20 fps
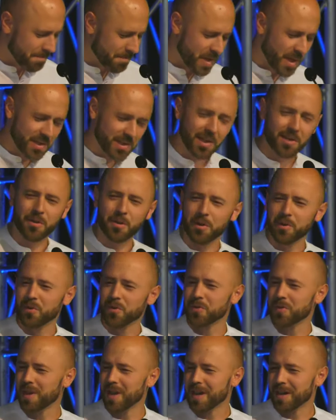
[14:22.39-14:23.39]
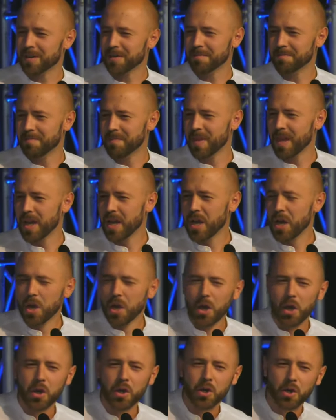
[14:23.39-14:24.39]
Das hat Gott zu sagen.
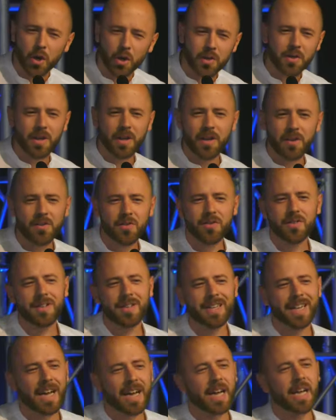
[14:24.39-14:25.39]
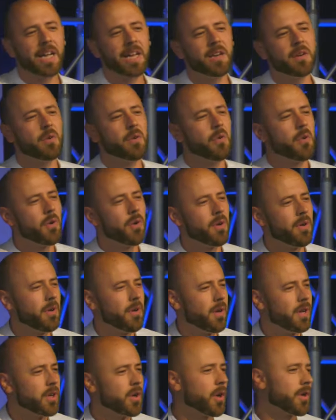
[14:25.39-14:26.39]
Gott ist kein
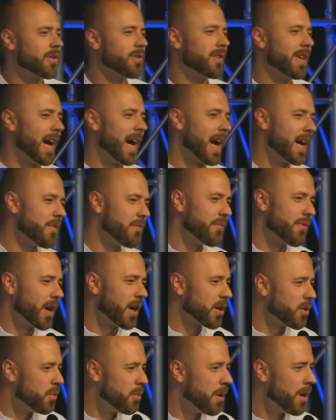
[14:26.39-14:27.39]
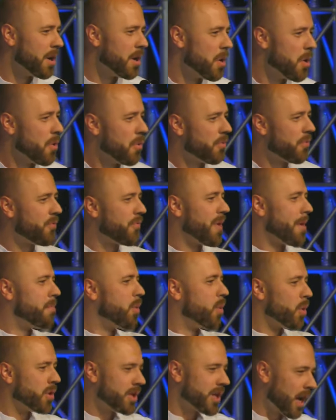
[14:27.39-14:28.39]
Gott, der einfach nur
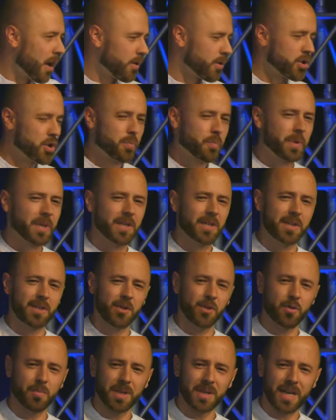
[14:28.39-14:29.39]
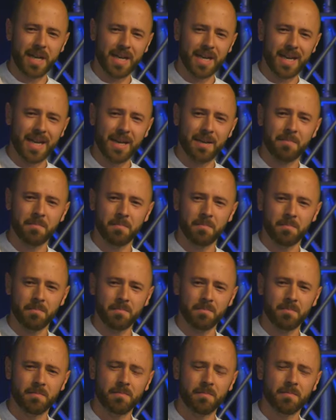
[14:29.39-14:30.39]
Verbote ausspricht über dein Leben.
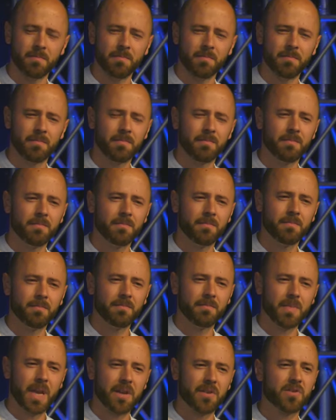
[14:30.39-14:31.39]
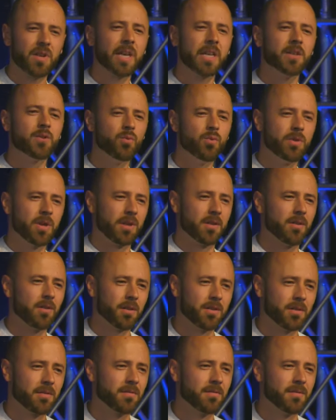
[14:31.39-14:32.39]
Er ist ein guter
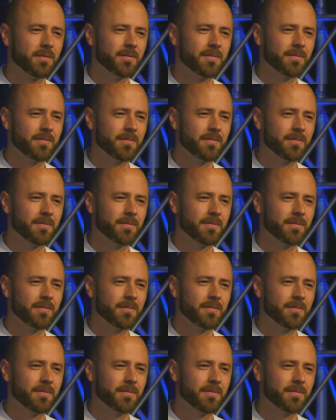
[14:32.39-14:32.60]
Gott,